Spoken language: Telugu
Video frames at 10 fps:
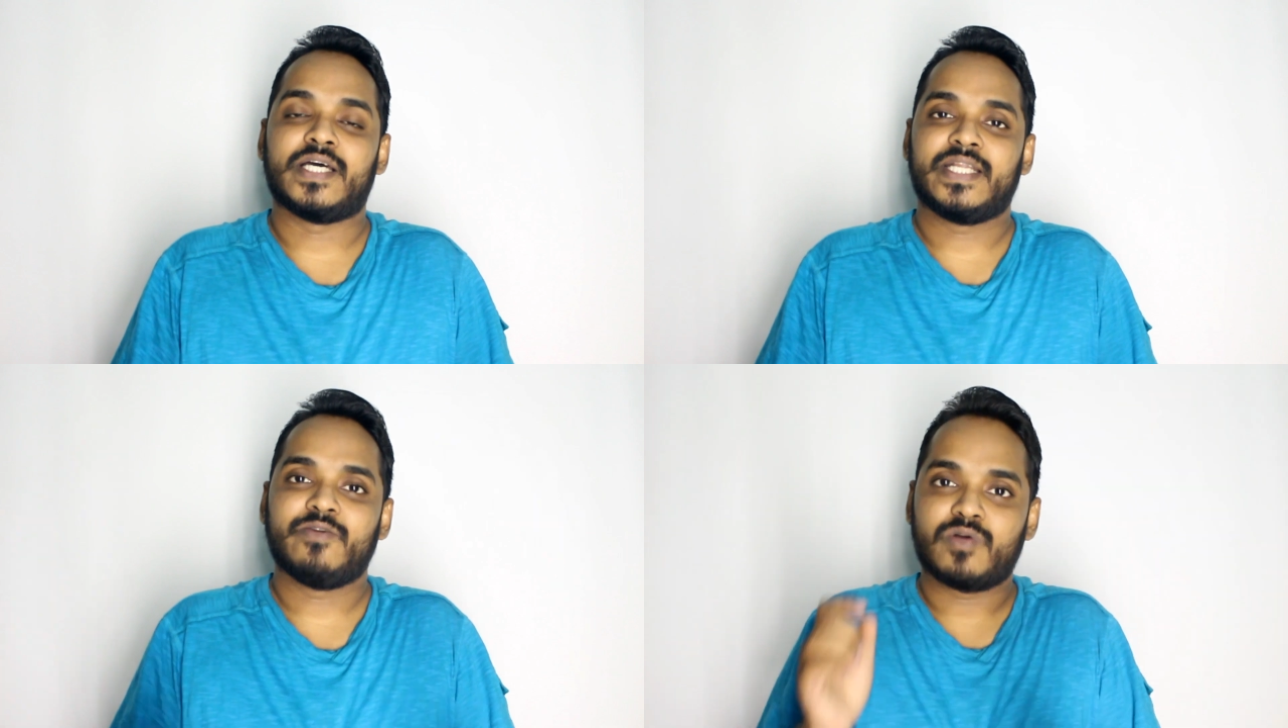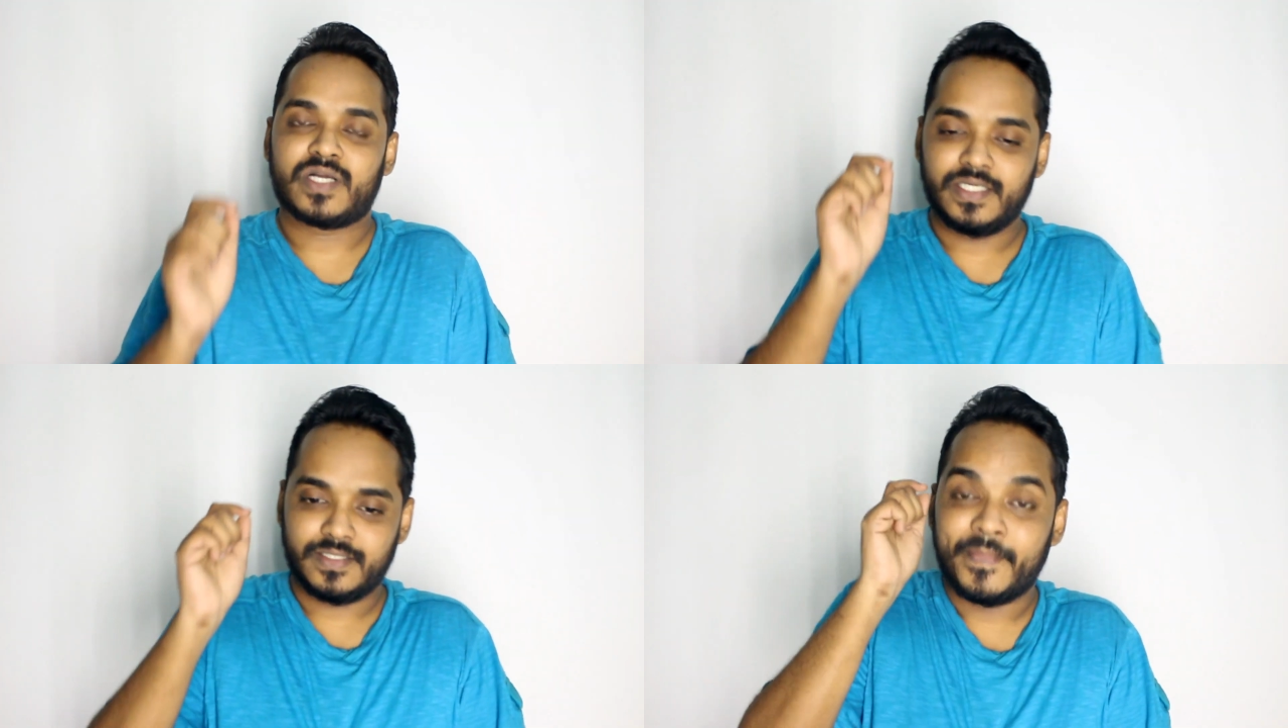అనే
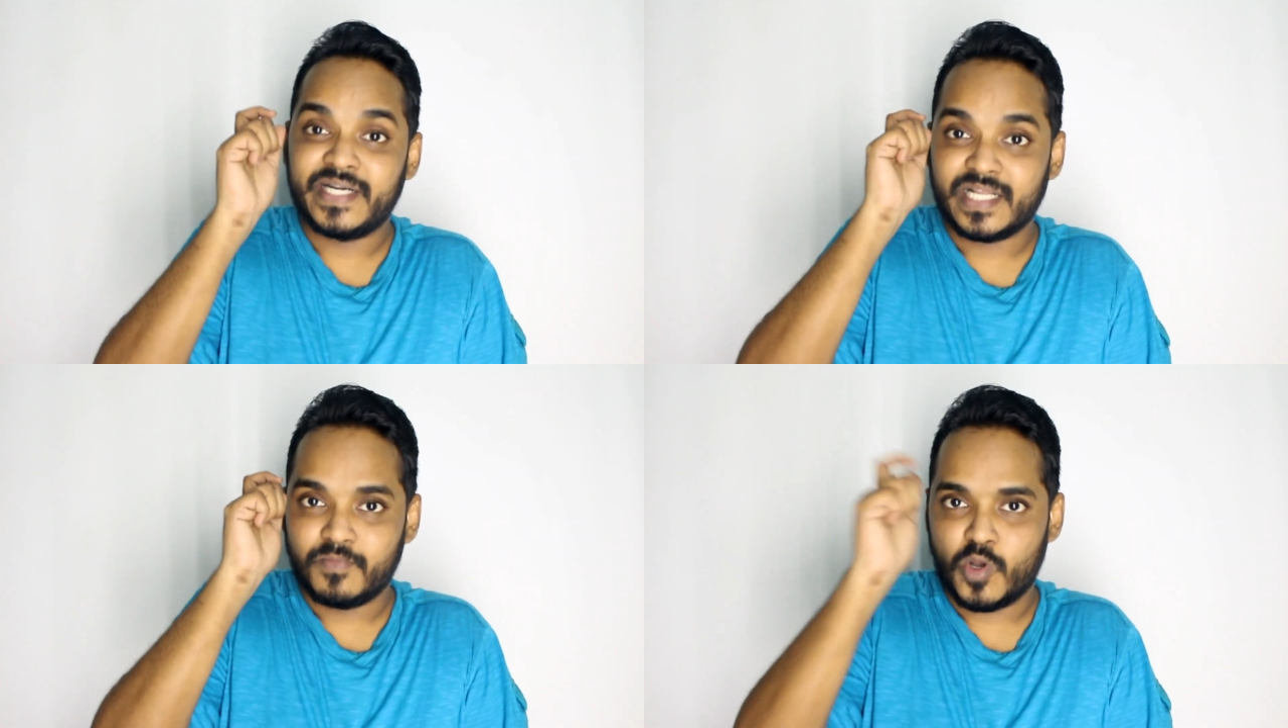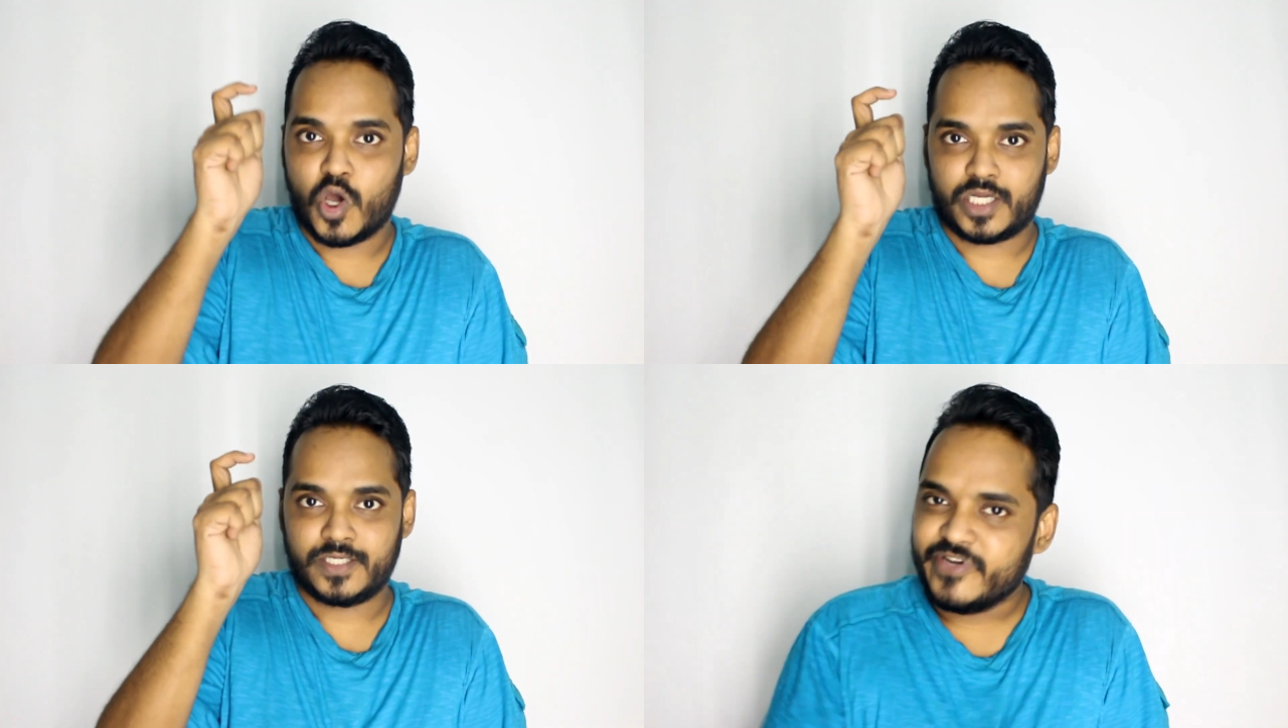ఒక మెంటల్
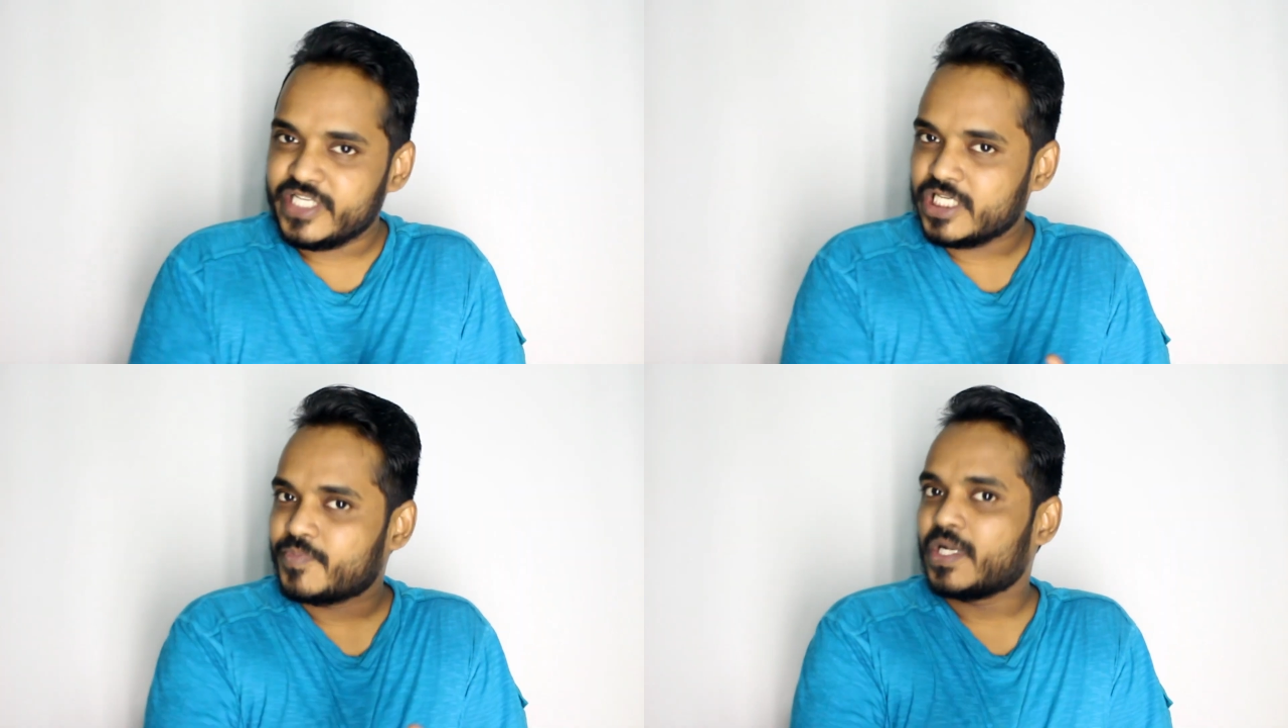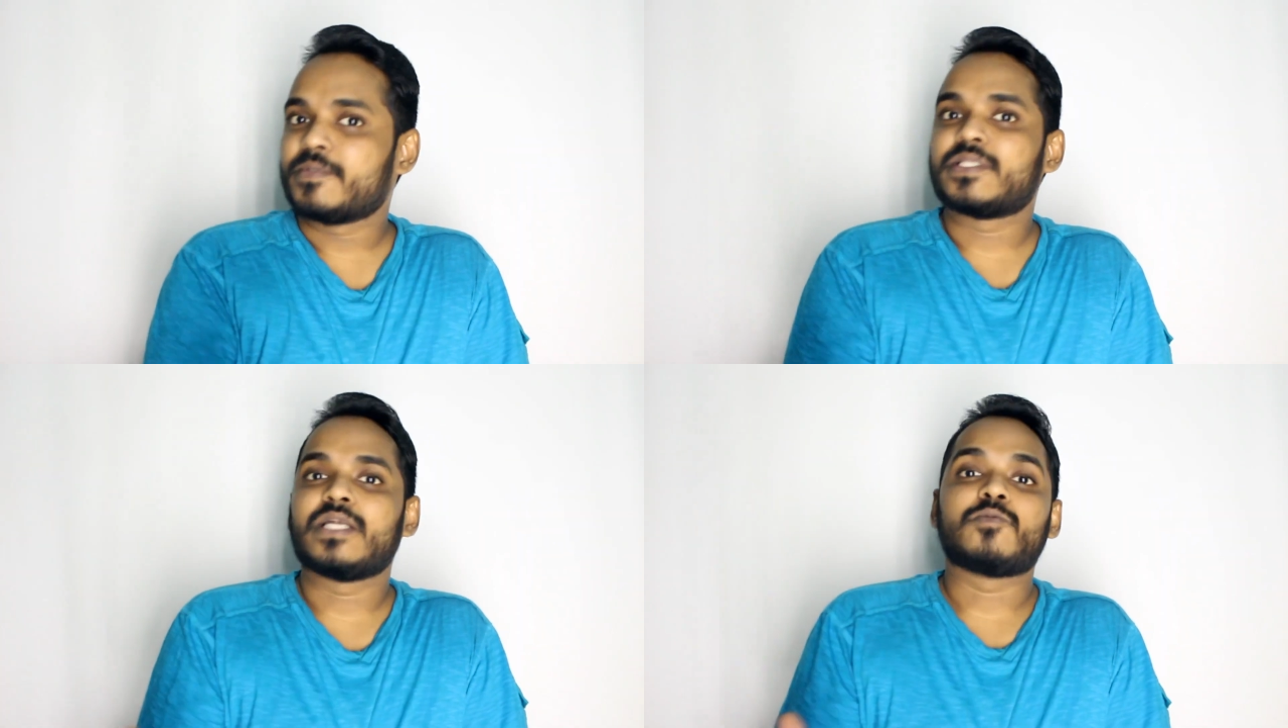బ్లాక్ వీడు చెప్పిన
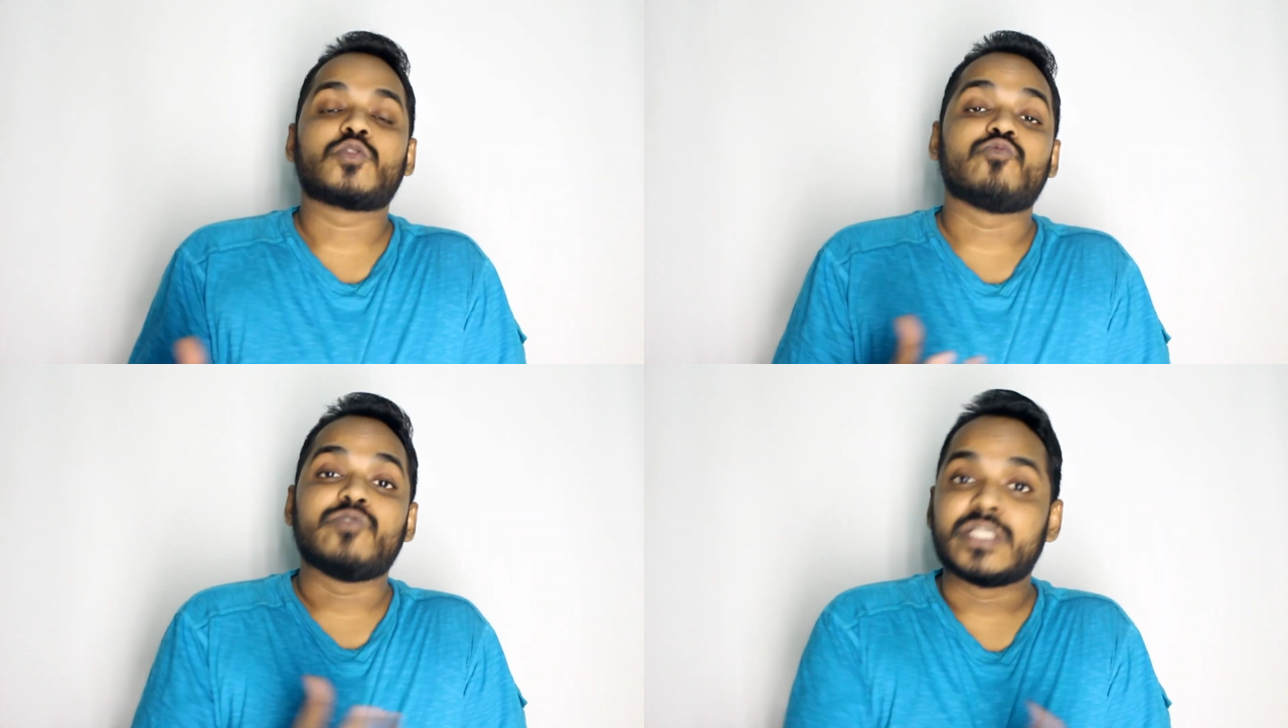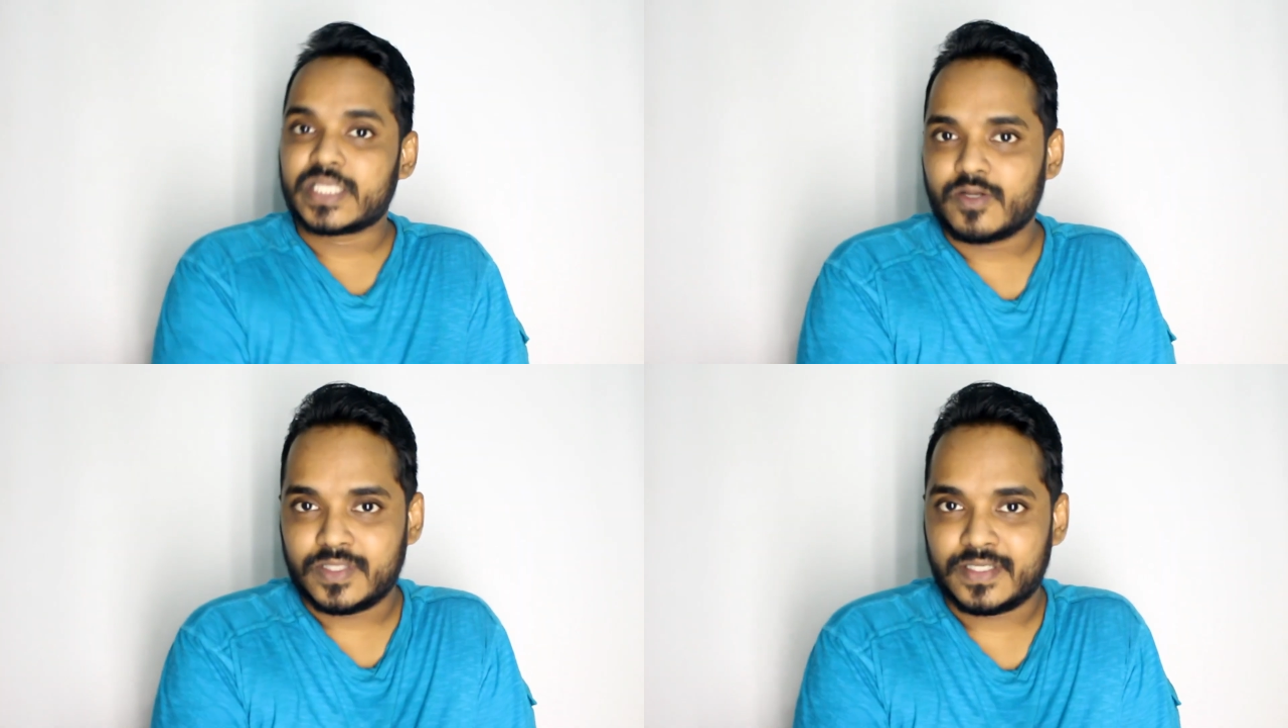అబద్ధాలు మొత్తం విన్న
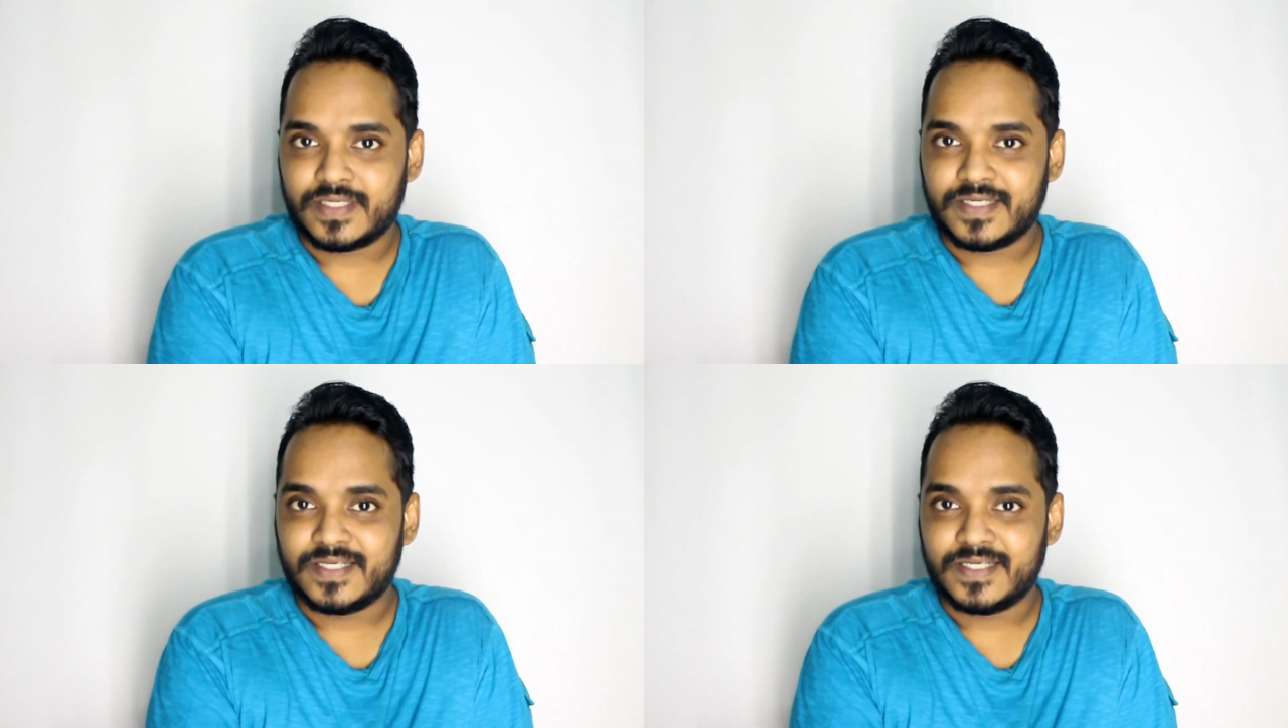తర్వాత